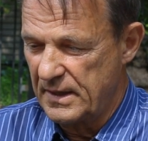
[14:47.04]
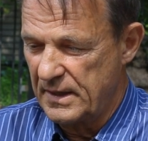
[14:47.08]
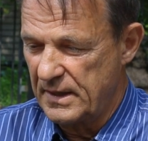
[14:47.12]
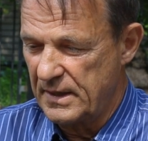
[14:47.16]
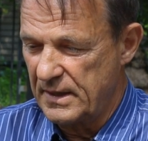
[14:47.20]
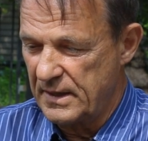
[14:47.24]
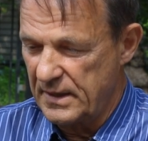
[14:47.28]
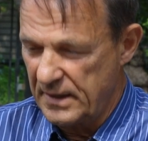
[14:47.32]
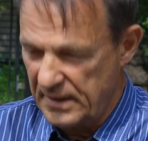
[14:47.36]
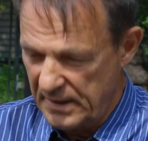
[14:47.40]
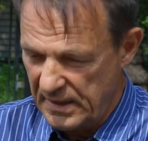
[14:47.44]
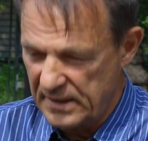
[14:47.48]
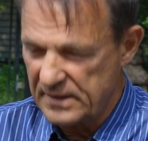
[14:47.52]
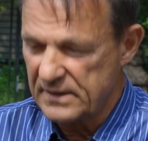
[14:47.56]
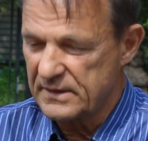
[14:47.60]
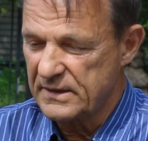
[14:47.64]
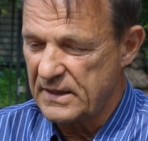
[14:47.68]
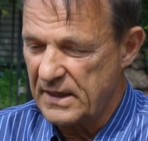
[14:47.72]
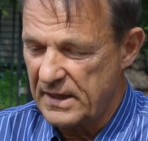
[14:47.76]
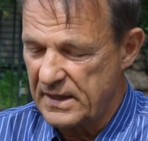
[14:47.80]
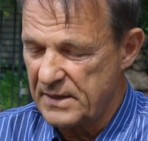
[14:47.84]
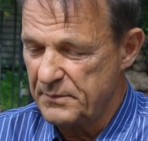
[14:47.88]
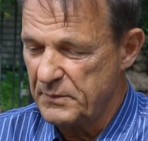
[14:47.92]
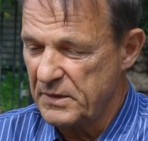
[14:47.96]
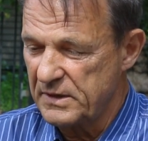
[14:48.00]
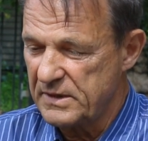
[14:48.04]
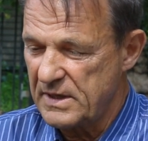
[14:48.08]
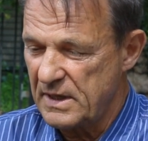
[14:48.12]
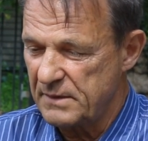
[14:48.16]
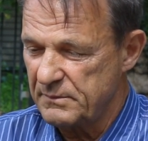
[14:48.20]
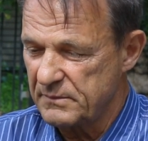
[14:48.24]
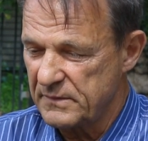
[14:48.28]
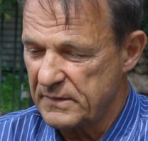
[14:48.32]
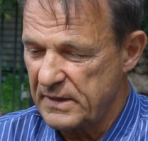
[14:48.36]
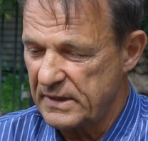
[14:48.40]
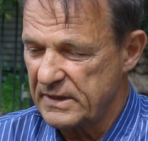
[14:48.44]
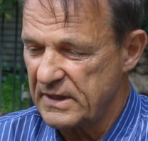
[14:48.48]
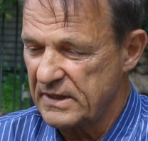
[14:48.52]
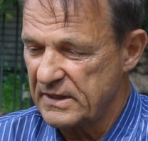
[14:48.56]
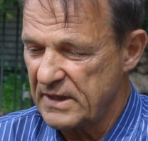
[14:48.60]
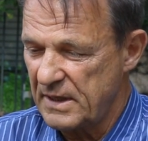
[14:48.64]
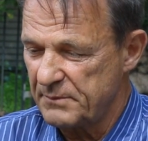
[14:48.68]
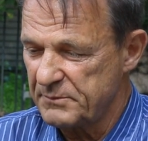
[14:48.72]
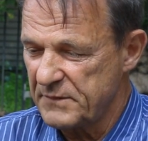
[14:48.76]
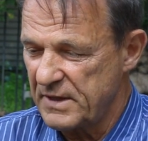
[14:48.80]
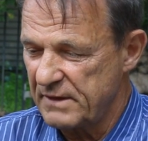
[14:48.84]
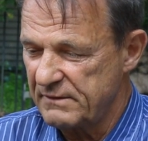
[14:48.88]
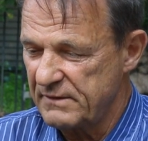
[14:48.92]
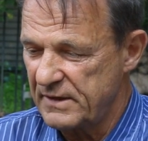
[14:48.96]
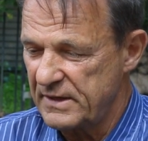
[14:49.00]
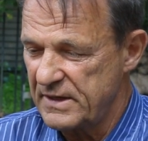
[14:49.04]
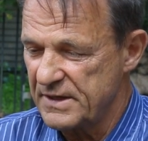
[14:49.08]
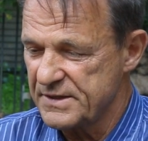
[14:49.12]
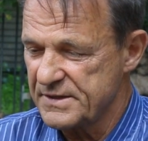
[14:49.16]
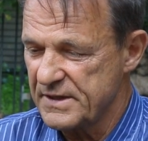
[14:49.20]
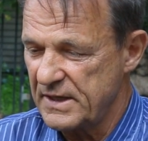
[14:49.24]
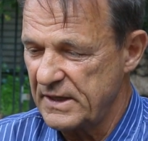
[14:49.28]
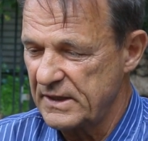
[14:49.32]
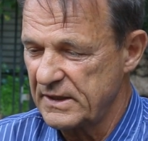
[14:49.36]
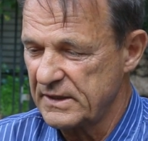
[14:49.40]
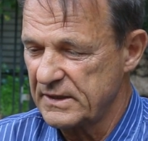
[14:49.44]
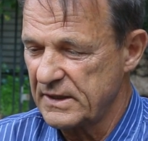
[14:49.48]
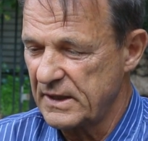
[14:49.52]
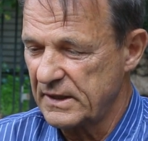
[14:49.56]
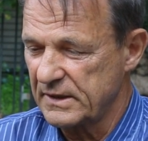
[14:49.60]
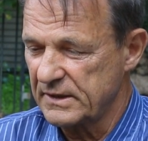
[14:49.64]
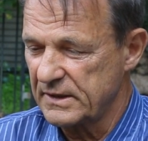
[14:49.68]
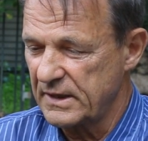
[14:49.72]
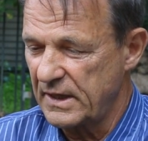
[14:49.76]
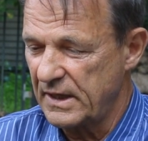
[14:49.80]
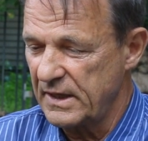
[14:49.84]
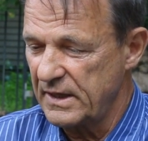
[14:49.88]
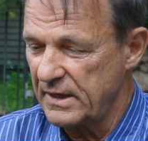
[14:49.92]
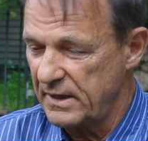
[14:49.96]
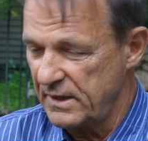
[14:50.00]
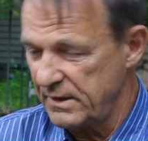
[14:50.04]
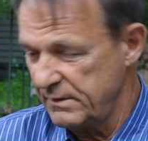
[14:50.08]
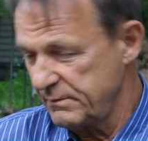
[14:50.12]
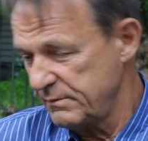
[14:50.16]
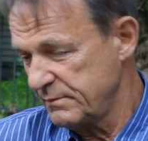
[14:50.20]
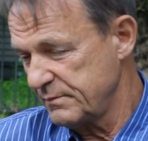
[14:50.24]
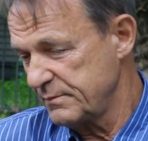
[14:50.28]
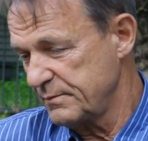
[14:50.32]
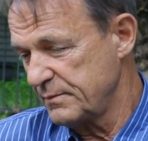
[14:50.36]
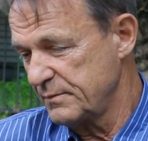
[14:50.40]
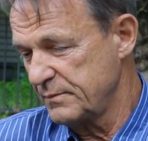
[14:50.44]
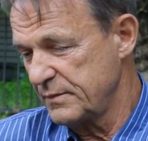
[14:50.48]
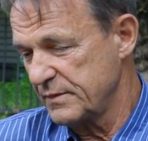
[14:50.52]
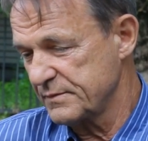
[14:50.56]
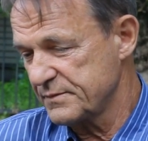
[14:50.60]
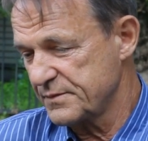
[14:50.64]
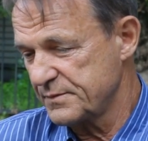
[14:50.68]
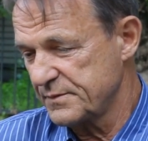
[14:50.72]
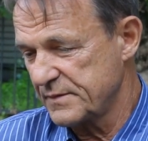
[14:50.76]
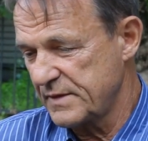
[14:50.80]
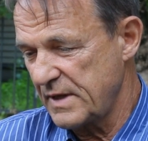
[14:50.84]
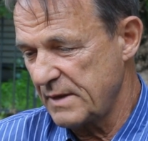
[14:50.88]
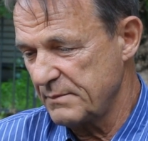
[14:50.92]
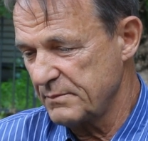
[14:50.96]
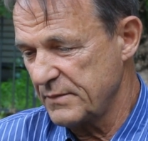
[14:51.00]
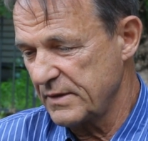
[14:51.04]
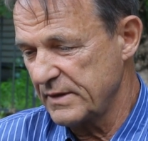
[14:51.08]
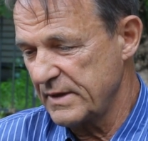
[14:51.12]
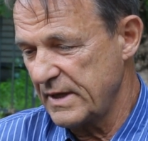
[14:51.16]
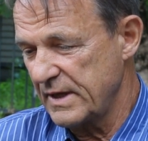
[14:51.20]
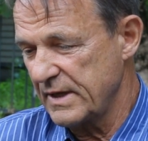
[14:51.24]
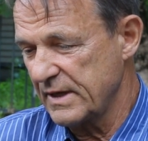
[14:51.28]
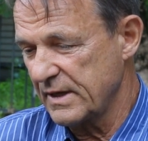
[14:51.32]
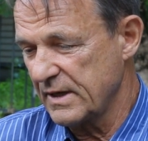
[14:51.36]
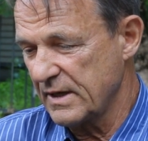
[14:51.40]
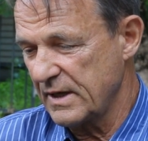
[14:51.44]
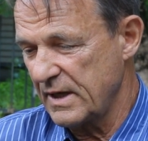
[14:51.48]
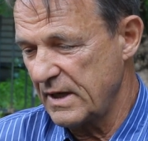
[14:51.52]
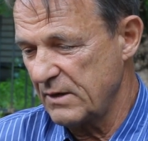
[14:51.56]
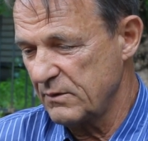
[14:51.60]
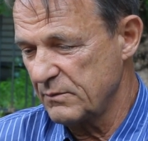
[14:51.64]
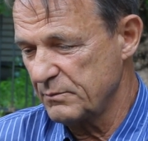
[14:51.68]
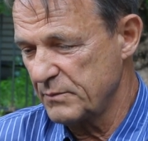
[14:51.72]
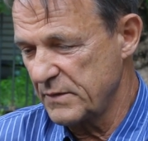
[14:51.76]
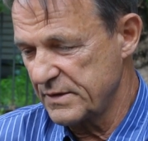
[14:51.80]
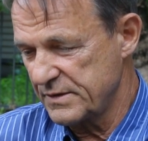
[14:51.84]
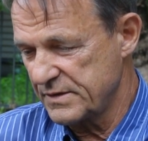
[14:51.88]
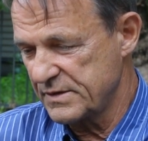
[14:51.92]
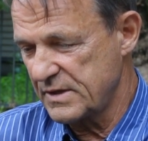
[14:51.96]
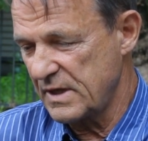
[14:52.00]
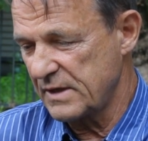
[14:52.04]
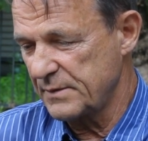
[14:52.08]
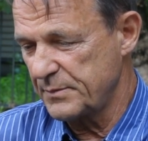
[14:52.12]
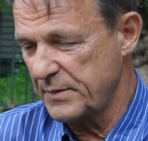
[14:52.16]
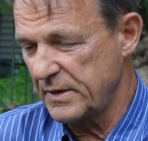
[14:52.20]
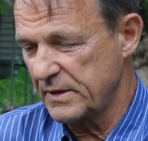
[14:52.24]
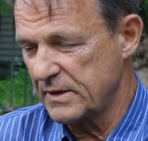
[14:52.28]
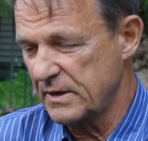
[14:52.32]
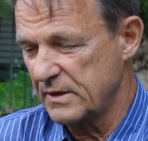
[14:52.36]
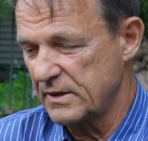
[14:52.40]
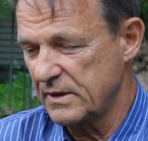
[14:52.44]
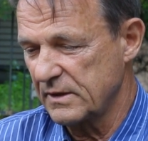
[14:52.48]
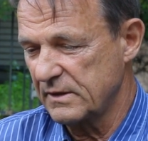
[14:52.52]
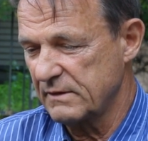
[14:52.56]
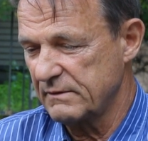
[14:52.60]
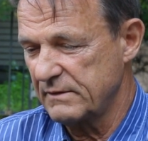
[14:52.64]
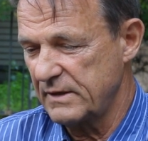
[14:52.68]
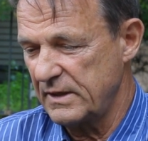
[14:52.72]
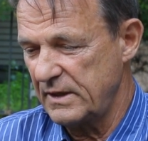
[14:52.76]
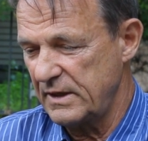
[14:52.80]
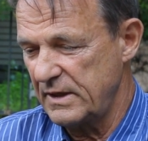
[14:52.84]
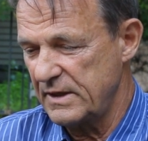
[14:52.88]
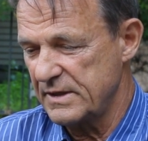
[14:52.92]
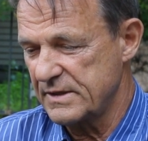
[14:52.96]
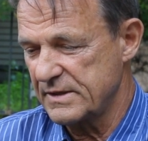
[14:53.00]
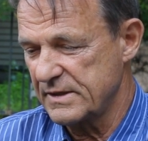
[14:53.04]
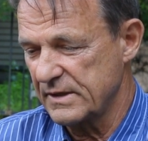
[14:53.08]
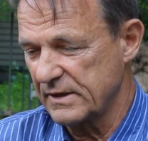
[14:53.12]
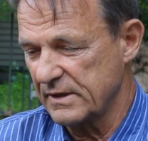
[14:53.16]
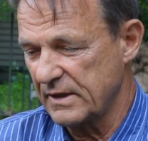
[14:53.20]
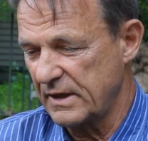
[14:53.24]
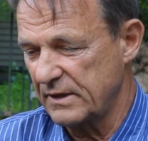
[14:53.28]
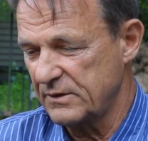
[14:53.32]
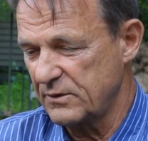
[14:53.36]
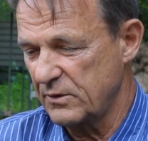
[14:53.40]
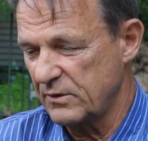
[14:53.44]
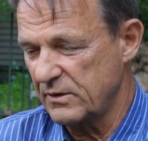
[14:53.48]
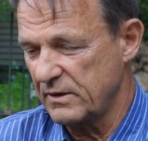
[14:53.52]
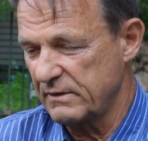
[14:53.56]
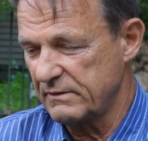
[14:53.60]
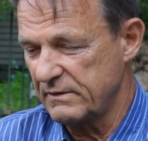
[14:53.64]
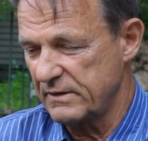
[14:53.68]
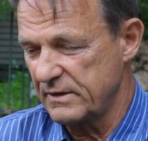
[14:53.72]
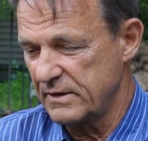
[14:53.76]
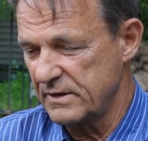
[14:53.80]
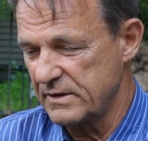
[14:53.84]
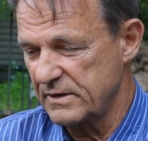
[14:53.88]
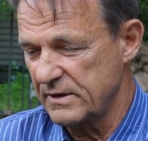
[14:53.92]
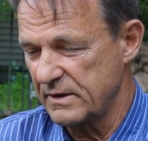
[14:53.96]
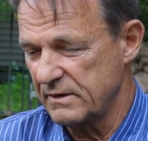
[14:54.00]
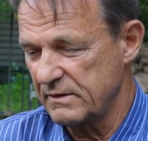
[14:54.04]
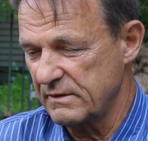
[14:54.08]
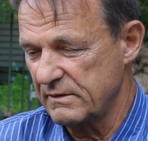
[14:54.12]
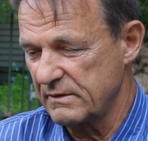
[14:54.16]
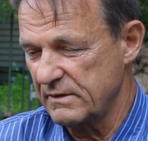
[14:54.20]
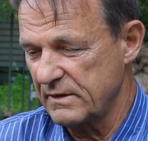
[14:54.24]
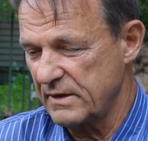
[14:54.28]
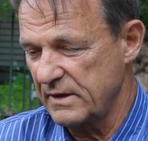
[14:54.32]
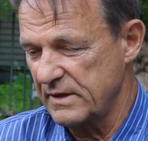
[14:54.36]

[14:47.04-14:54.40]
И, да, и мы там, они нам давали зал иногда. И там была игра, мы с торпедой договорились сыграть трудовые резервы.